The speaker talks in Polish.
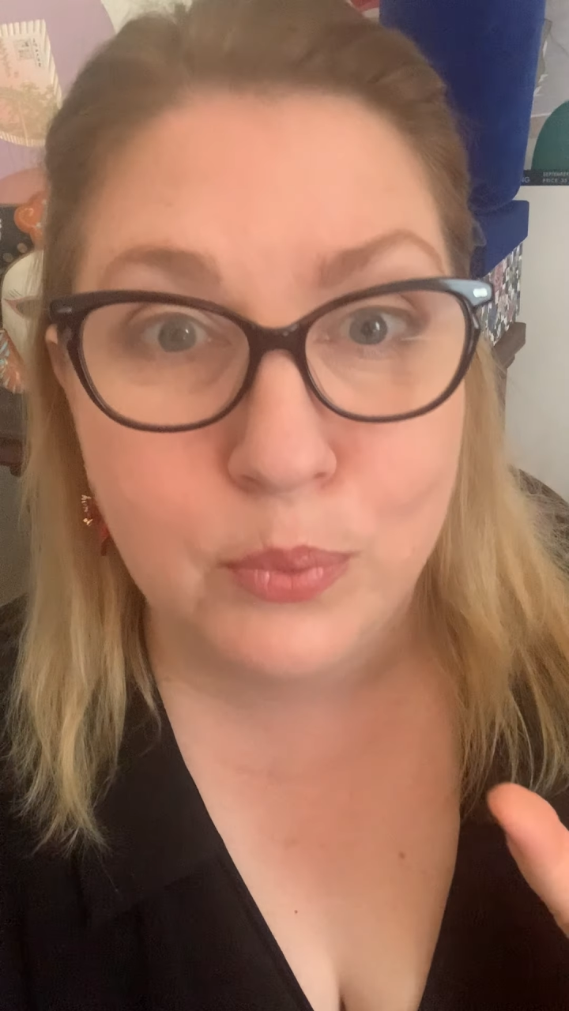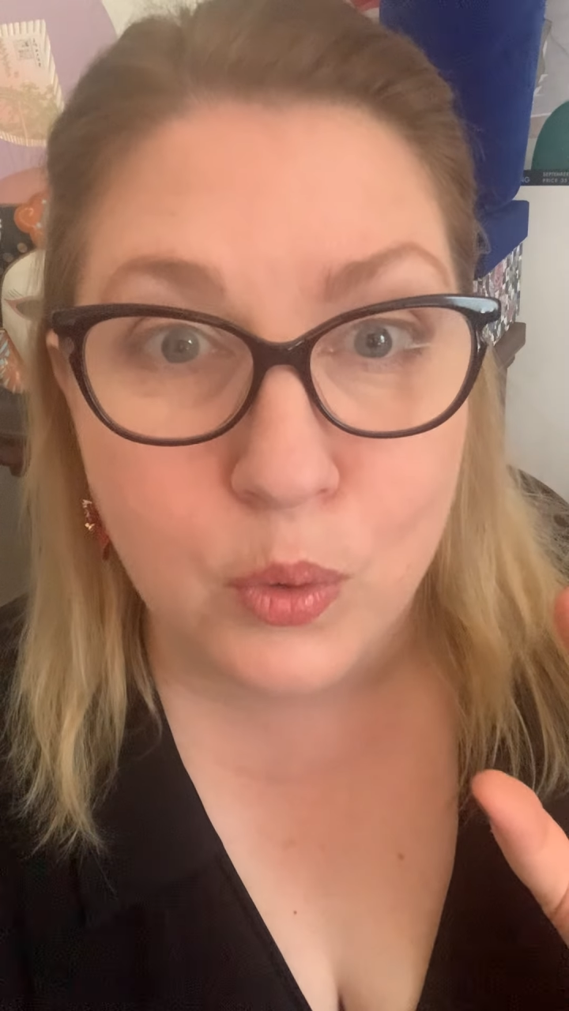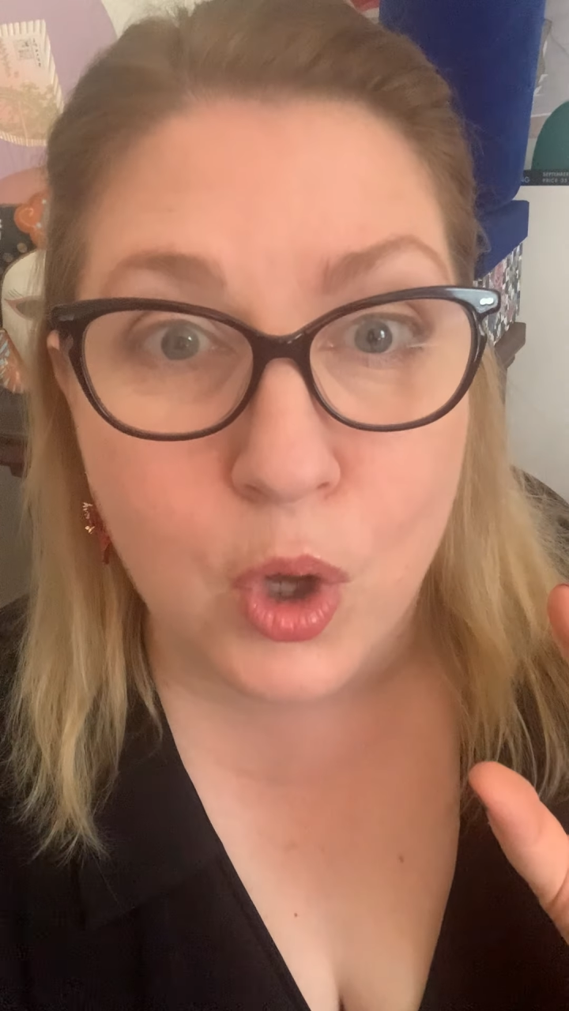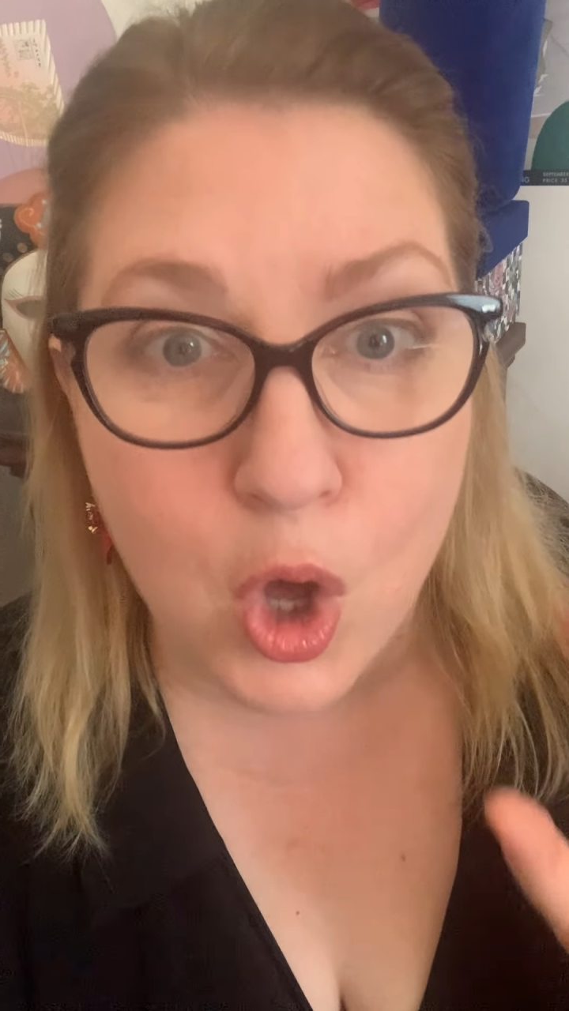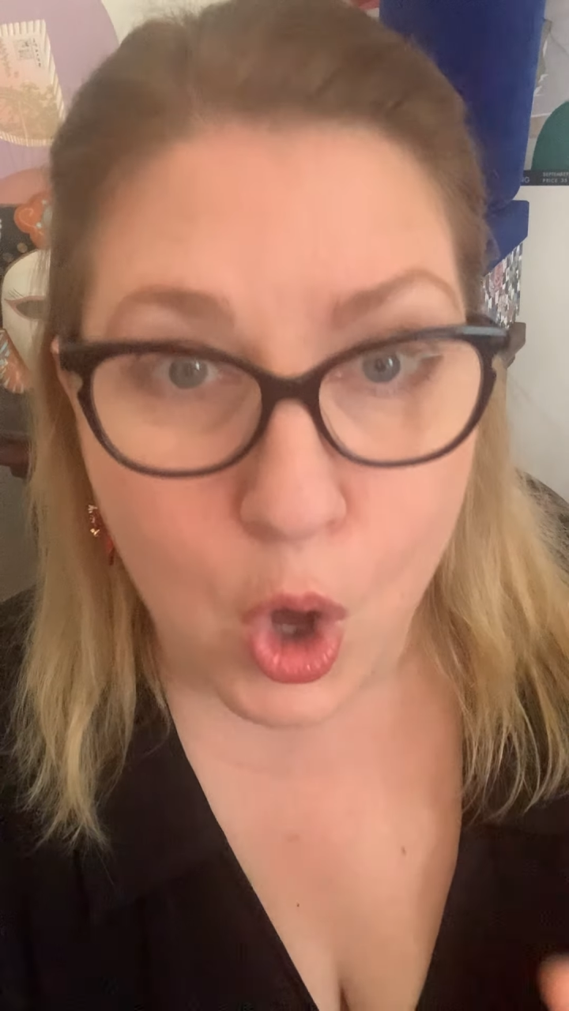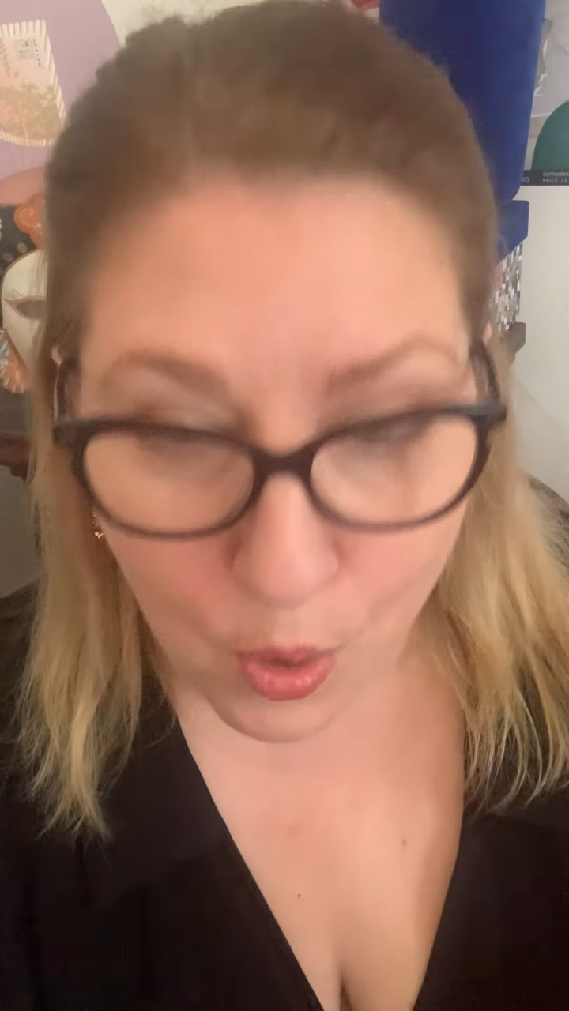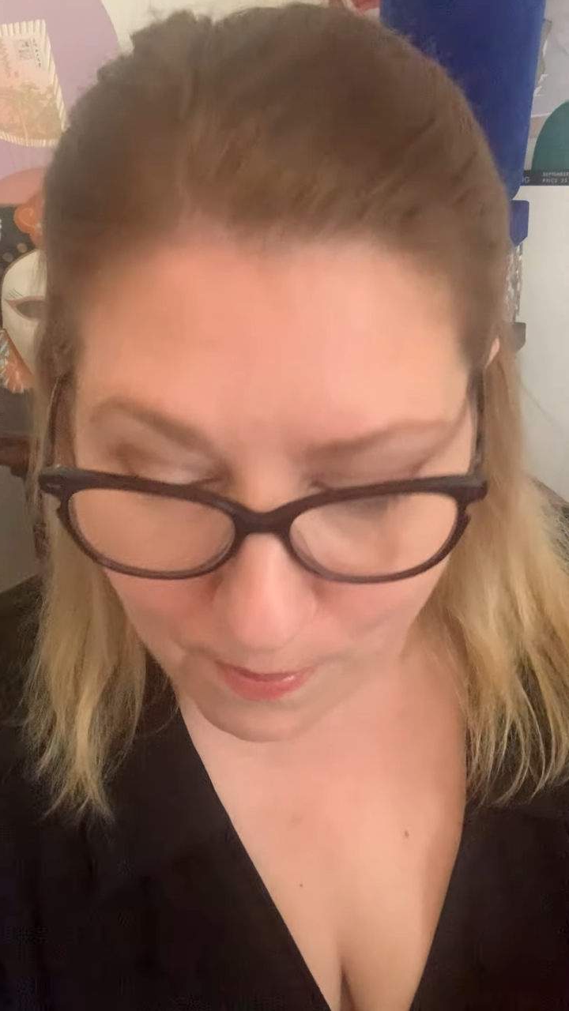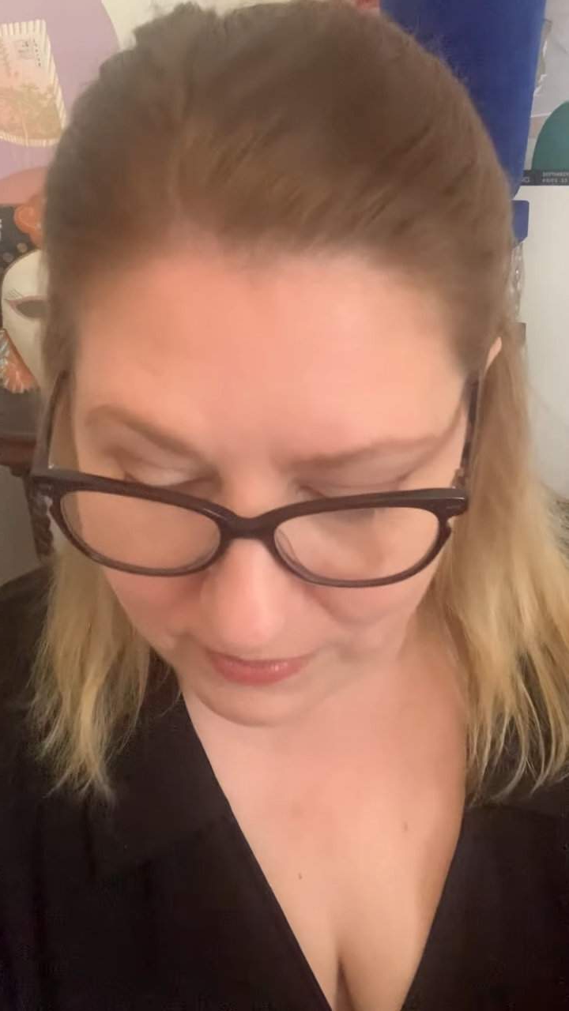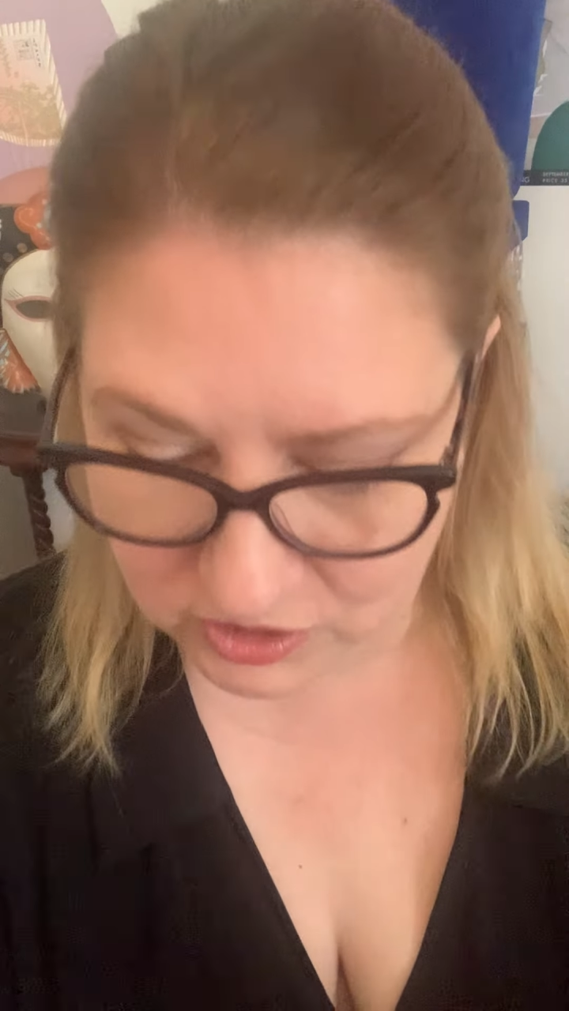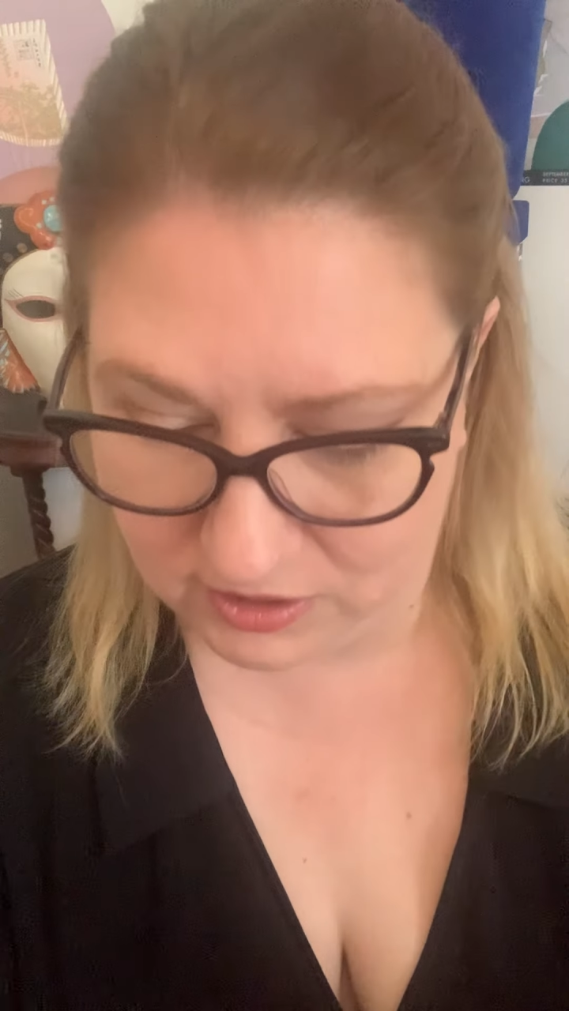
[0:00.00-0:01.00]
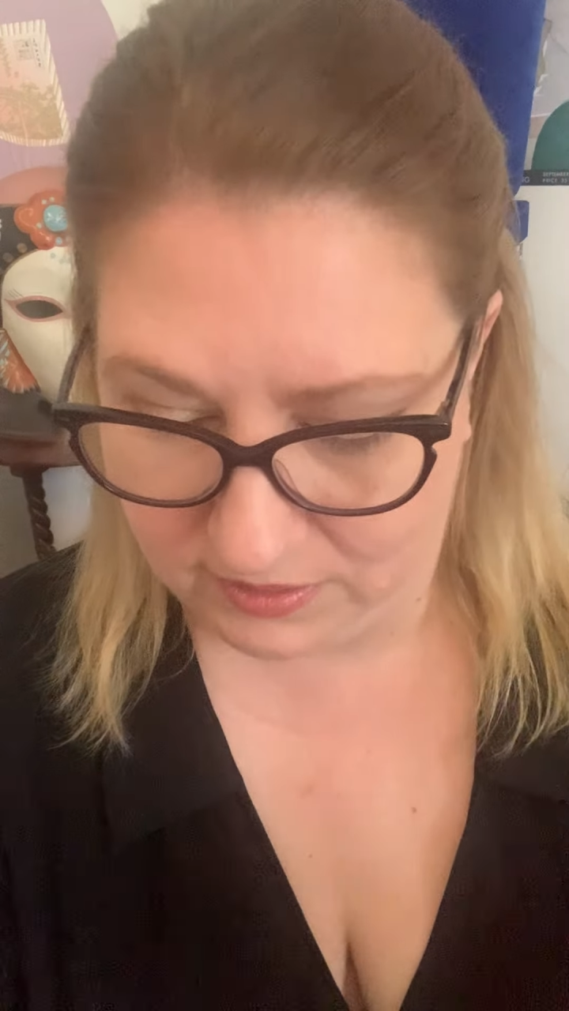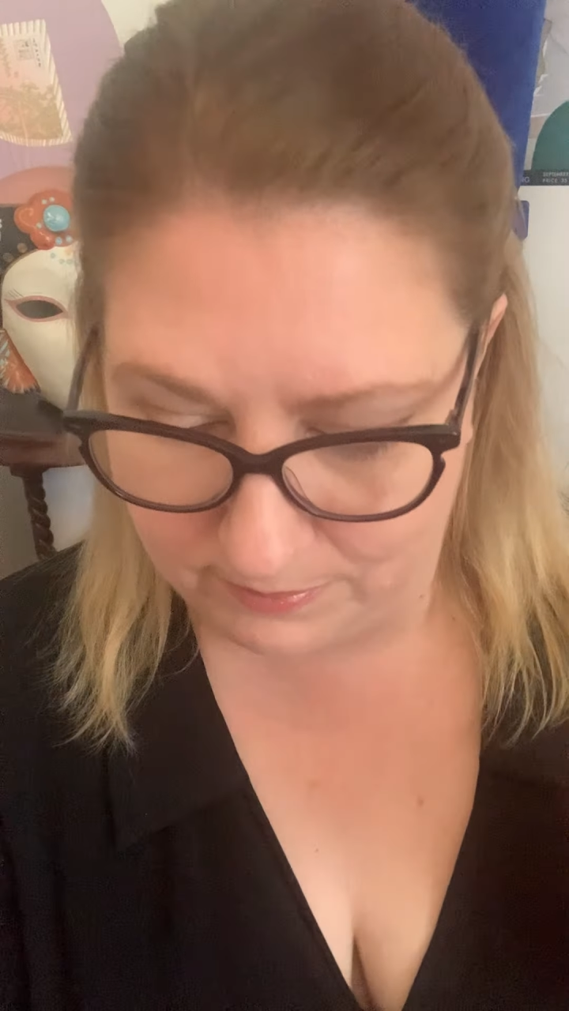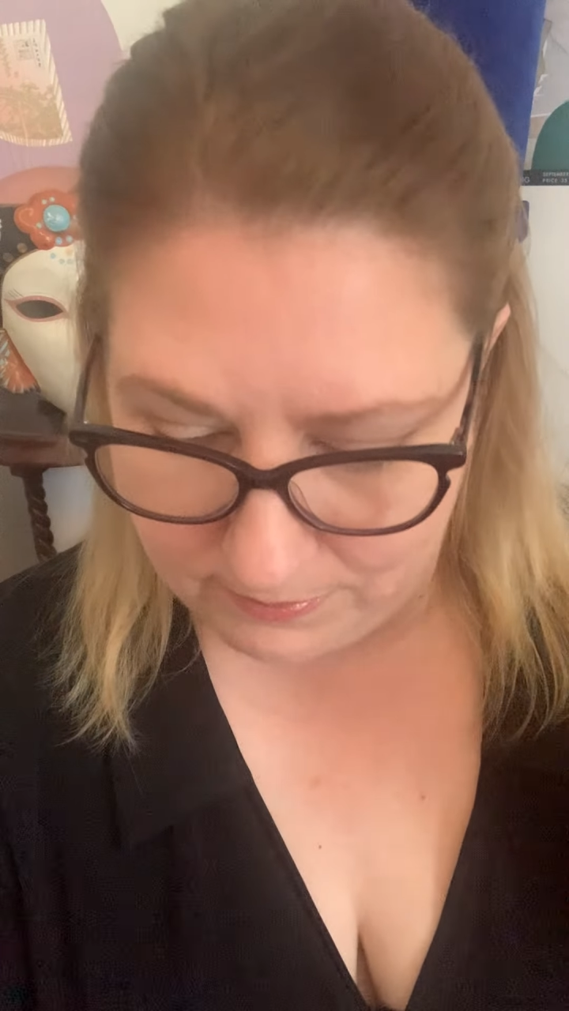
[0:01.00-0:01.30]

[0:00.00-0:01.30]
pu om, czyli